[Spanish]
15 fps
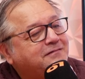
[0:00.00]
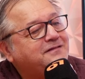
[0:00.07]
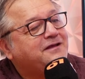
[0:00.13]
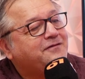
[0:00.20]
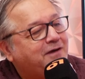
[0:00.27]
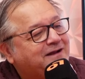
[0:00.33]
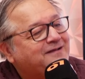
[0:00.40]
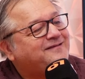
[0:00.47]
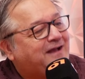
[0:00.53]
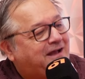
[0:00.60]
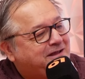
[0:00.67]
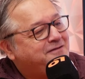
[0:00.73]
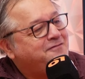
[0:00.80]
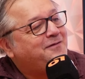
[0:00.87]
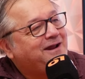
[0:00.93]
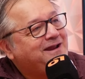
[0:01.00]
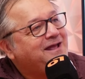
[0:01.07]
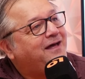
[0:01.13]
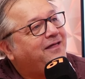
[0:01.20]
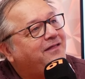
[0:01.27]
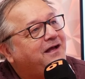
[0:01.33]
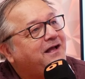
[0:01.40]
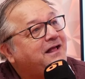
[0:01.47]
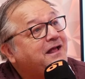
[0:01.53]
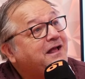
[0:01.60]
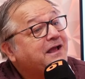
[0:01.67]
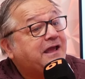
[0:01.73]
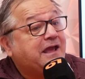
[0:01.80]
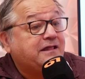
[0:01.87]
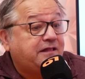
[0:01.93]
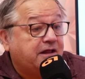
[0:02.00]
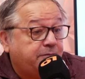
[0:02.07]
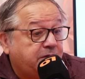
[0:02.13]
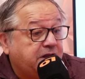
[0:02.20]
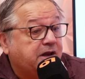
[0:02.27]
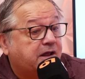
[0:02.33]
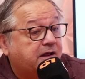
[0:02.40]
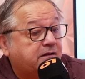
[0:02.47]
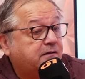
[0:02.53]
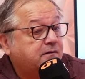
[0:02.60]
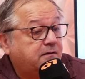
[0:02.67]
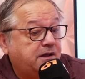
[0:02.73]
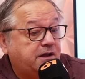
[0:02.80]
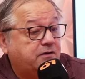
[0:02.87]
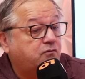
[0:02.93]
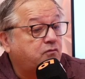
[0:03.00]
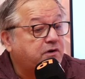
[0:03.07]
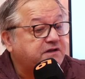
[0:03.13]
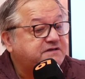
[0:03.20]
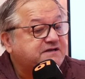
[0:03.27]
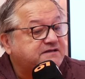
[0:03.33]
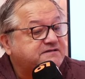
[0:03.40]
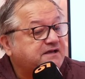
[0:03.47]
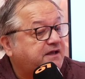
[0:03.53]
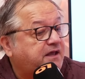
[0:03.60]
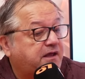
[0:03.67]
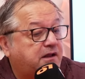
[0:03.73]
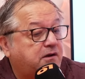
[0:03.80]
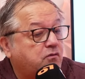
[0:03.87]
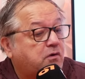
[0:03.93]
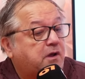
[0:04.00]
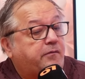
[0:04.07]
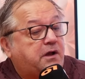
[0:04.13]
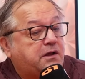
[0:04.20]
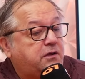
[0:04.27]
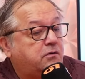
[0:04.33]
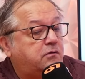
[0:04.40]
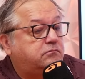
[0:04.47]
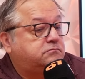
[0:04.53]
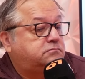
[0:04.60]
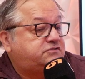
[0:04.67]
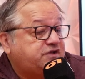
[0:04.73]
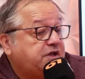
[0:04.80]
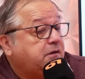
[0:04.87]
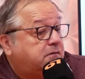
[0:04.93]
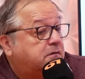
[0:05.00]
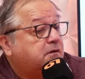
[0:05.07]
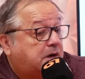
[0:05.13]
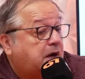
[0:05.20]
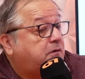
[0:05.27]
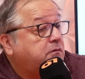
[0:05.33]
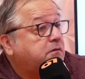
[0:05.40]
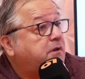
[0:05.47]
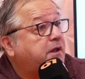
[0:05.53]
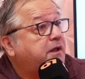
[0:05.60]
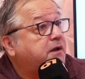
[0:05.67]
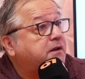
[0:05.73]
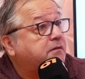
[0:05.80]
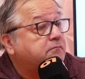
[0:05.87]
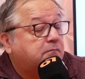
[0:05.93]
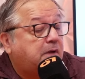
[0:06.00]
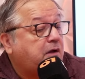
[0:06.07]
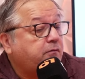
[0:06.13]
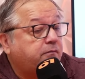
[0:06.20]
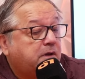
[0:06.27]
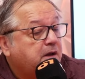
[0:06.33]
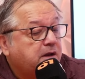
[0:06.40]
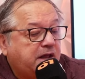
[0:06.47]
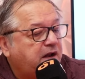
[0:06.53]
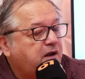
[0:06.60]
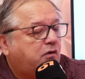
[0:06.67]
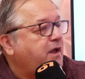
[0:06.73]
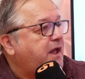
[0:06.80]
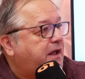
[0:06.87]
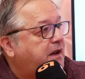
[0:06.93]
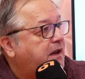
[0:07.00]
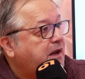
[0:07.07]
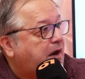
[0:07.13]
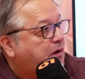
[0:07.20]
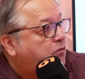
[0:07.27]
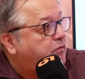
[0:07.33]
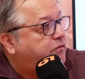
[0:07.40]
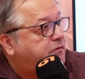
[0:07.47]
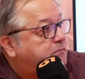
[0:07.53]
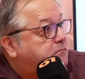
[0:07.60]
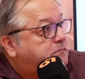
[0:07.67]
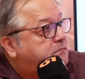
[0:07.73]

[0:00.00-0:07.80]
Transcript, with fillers: diversas y variadas que termina en un rechace que Luque sí, claro, eh, es lo que hay, es la luz.